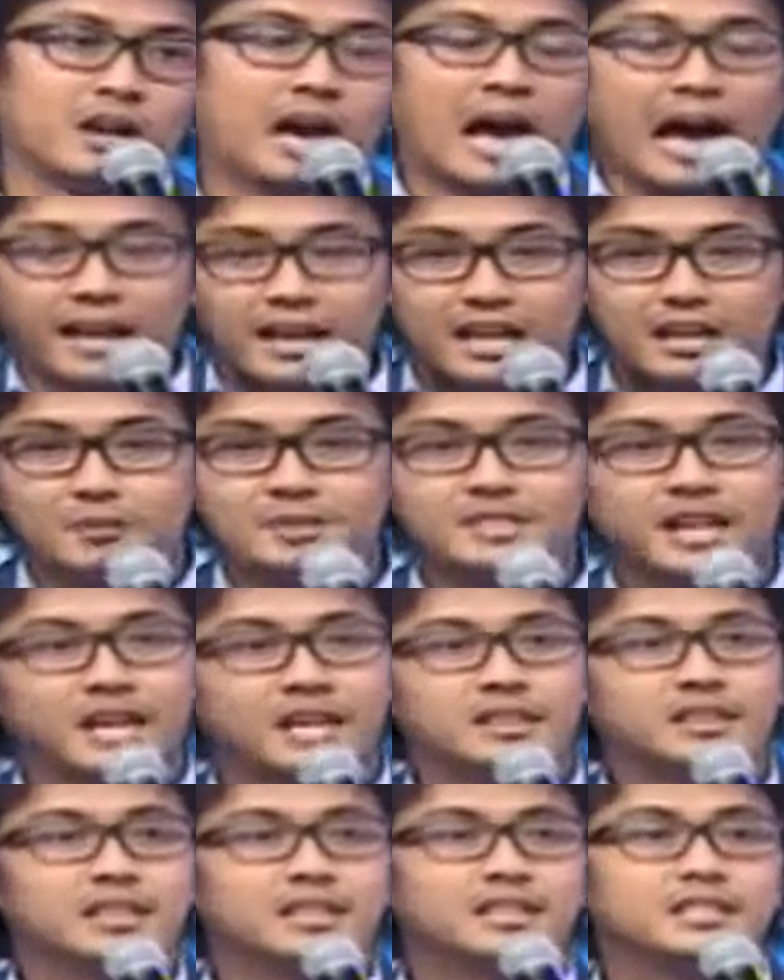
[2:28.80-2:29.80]
Ada yang lebih
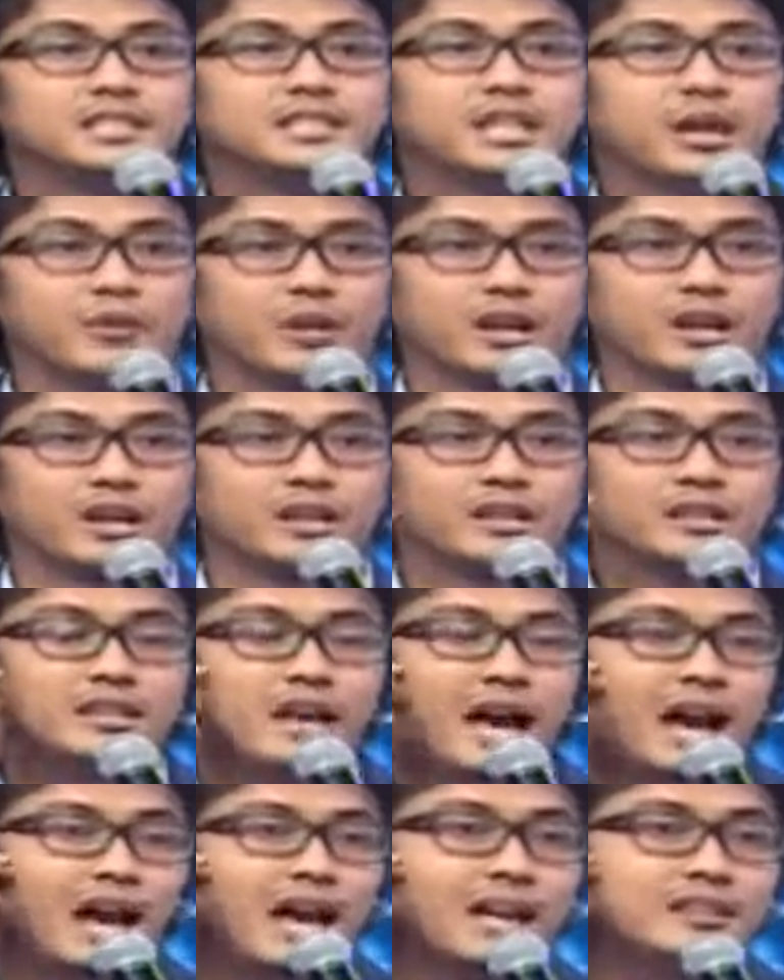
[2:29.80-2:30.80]
sakit dari dijewer.
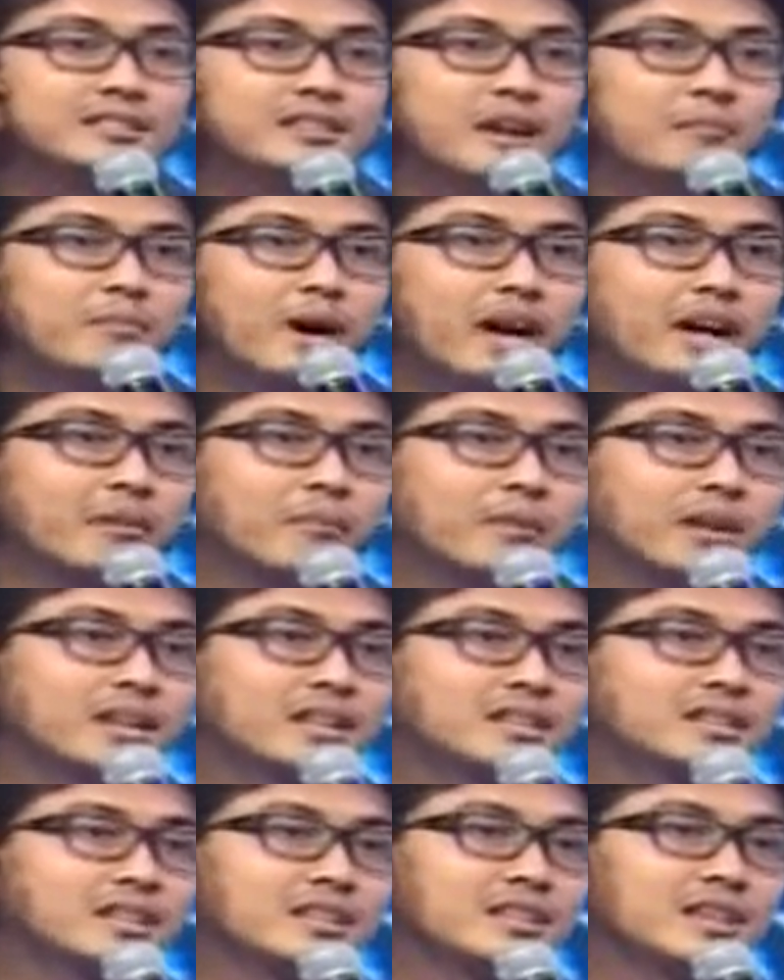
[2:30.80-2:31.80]
Diangkat jambangnya. Pernah
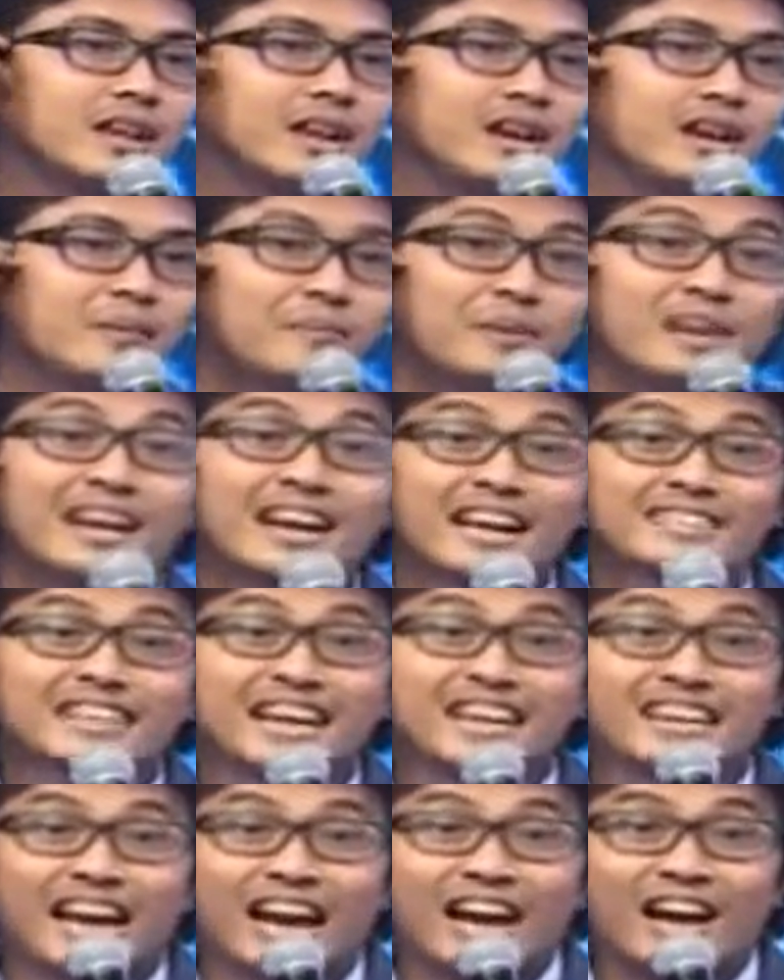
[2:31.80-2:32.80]
lihat? Ya? Pernah
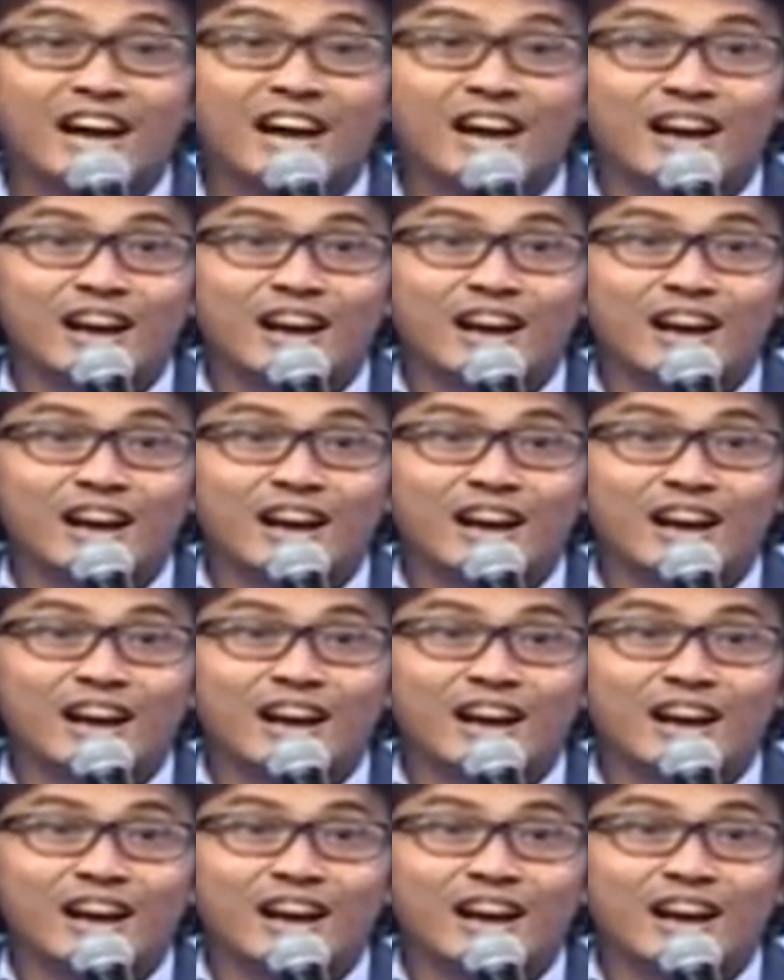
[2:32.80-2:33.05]
rasain gak?